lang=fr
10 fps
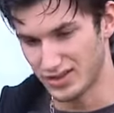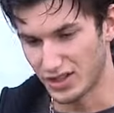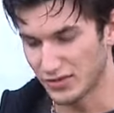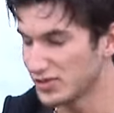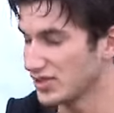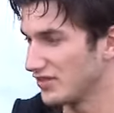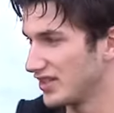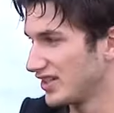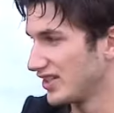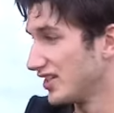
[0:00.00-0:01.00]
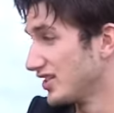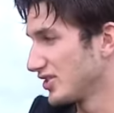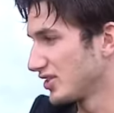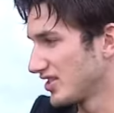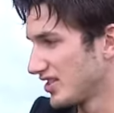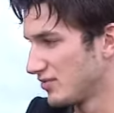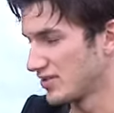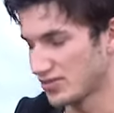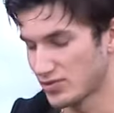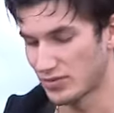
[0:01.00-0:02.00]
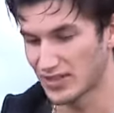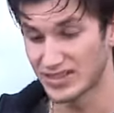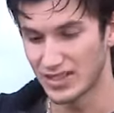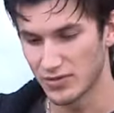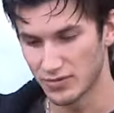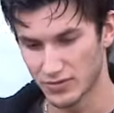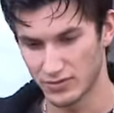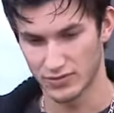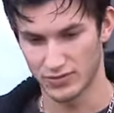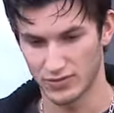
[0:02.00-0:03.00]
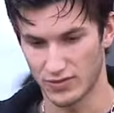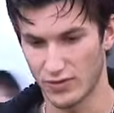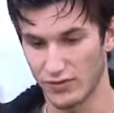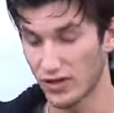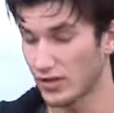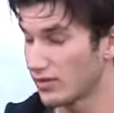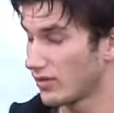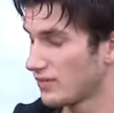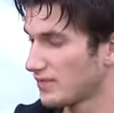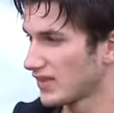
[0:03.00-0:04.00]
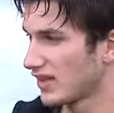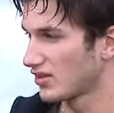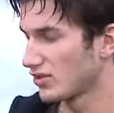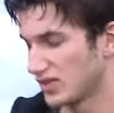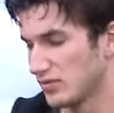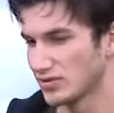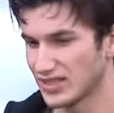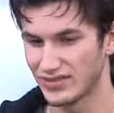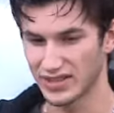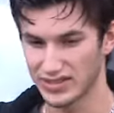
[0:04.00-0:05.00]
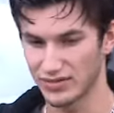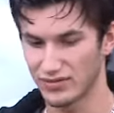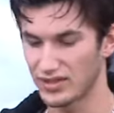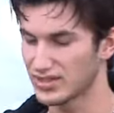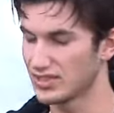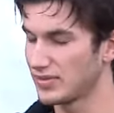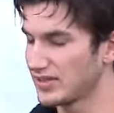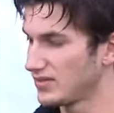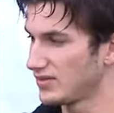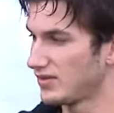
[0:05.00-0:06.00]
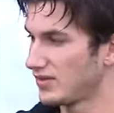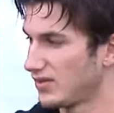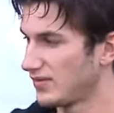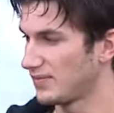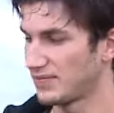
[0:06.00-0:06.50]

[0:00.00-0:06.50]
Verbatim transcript: ça va être méchant avec les, autres équipes qui ont jouées précédemment, mais bon, on verra quoi. Quand des bons adversaires, on verra ce qui se passe. Voilà.